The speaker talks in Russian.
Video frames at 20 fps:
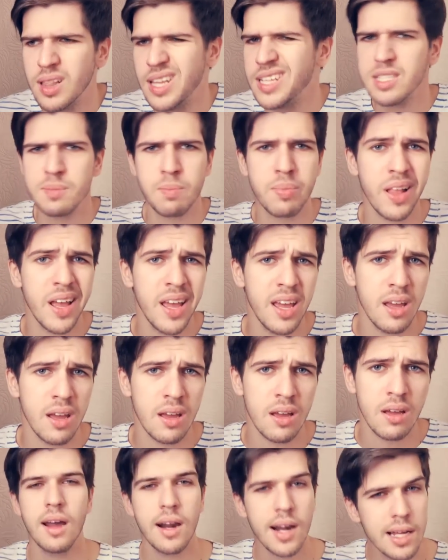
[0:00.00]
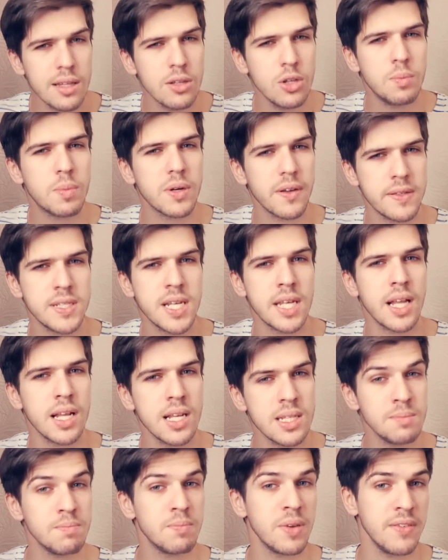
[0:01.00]
летсплеи, радует
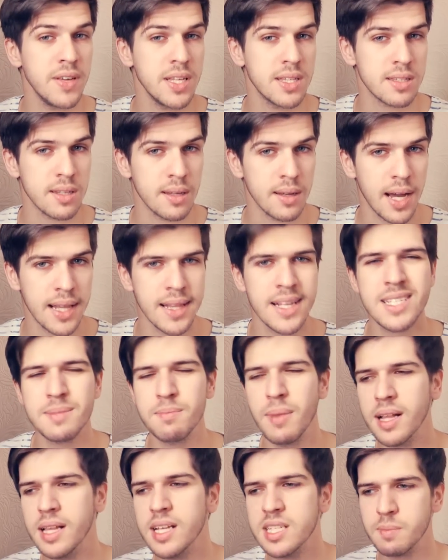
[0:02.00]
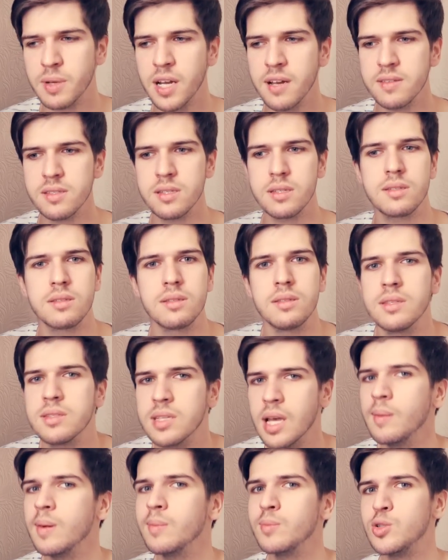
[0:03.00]
профессионализм певицы. Она смогла справиться с не
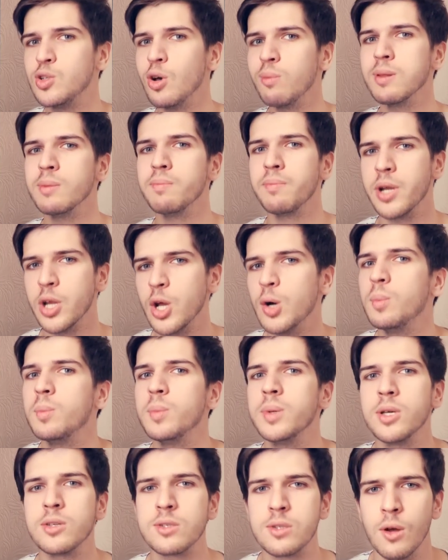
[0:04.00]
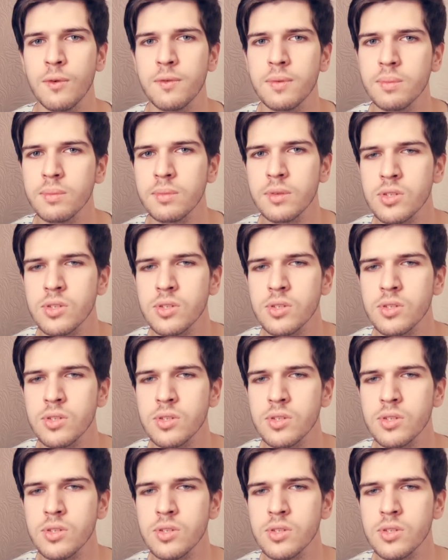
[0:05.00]
самым теплым приемом ее слов.